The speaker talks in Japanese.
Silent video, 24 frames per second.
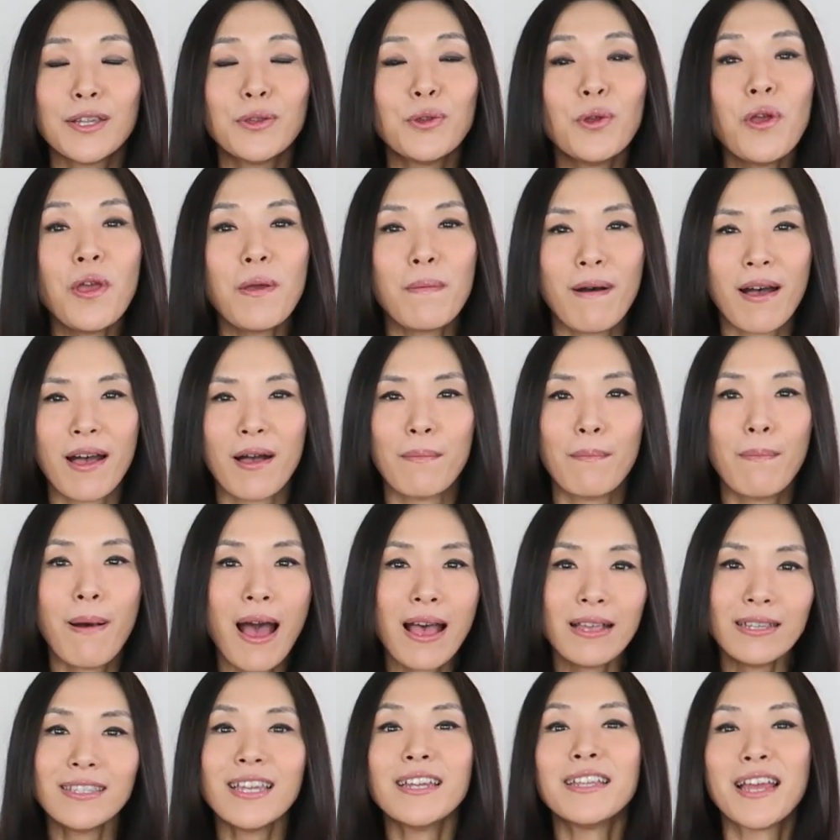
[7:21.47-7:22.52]
例えば
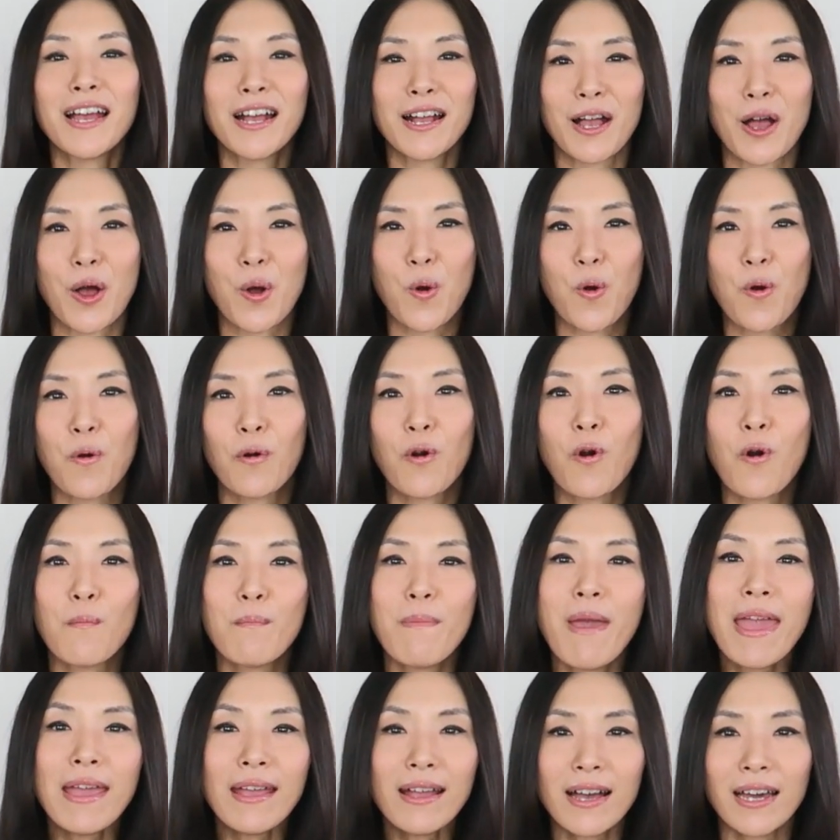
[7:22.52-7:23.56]
パスタなんかをこ
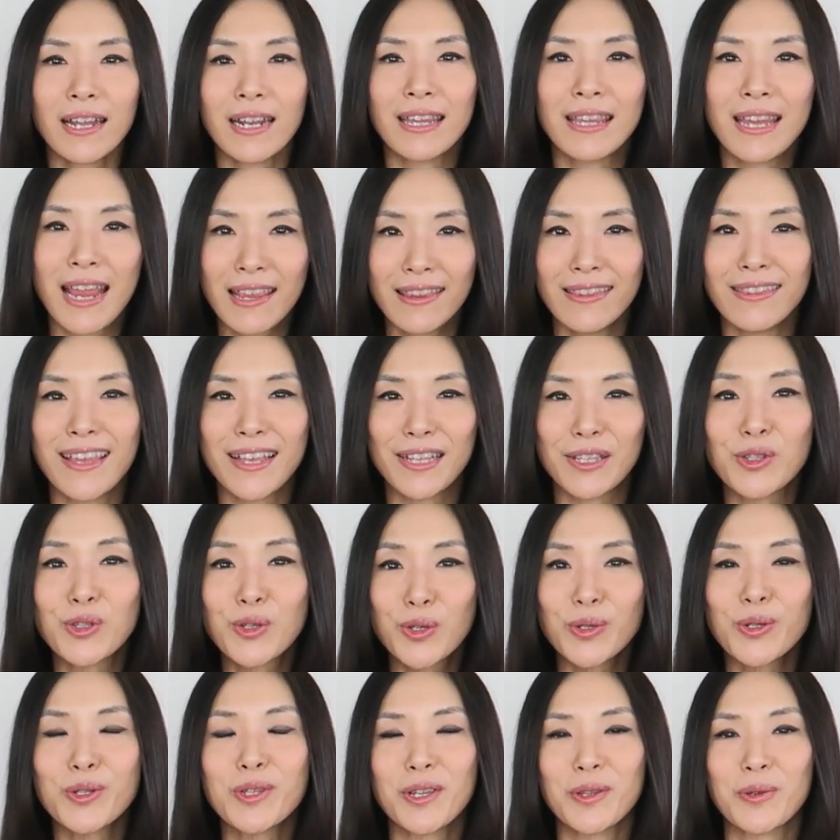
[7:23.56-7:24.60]
う麺から練って
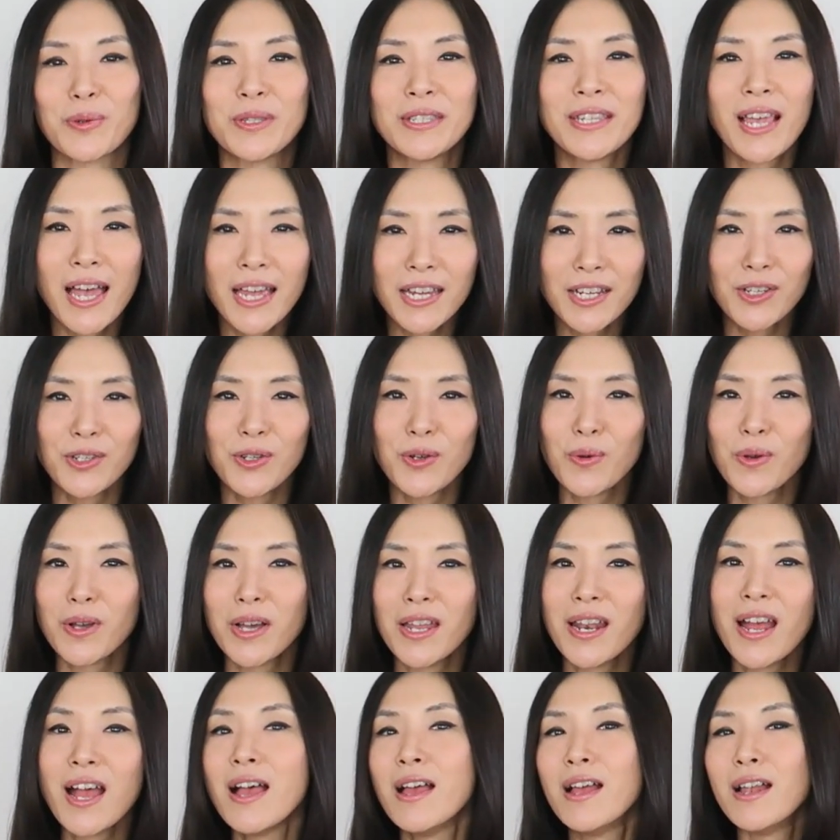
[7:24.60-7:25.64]
作るなど最初
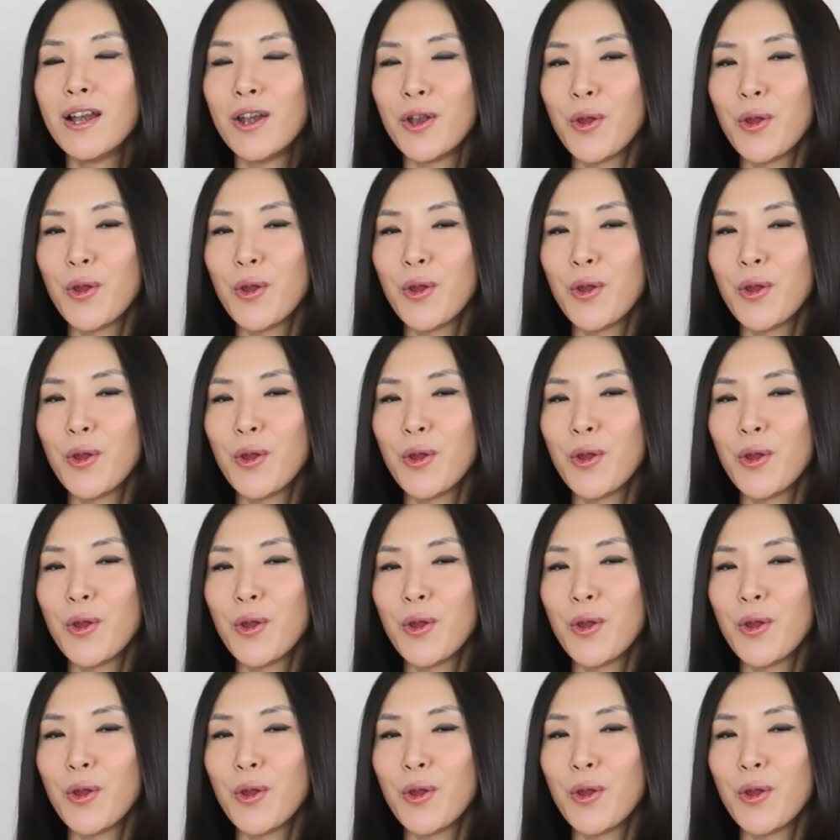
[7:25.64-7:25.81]
から